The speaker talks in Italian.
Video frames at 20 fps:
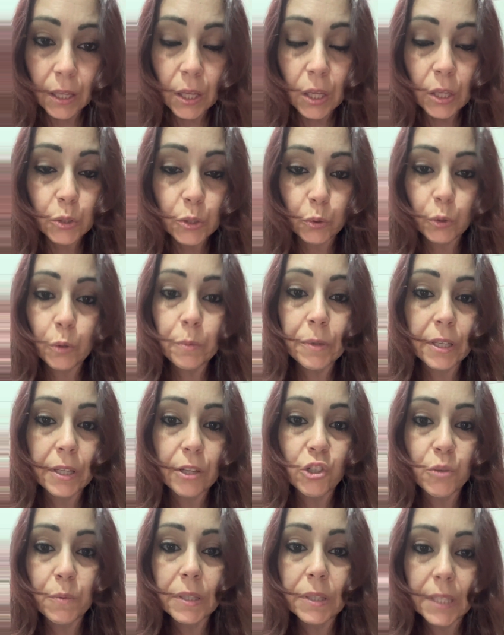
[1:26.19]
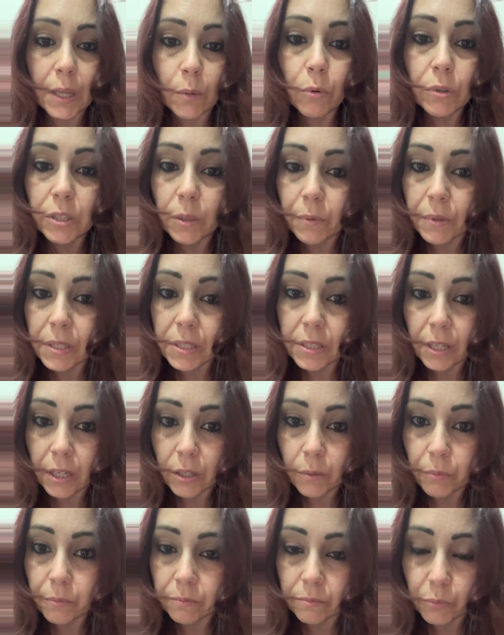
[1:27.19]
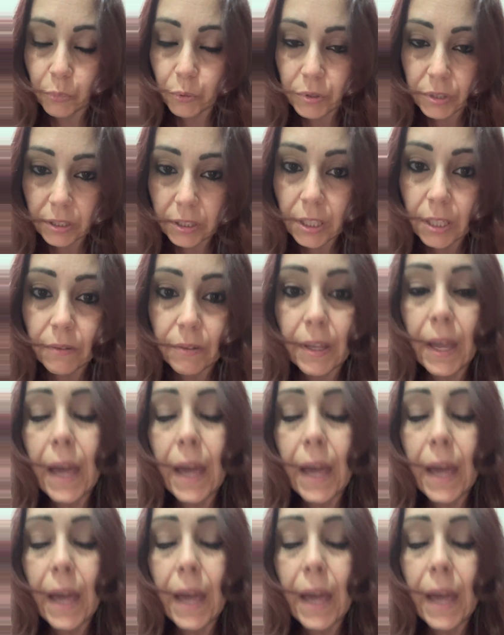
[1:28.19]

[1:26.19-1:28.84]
solo perché ci mettiamo dei pensieri positivi.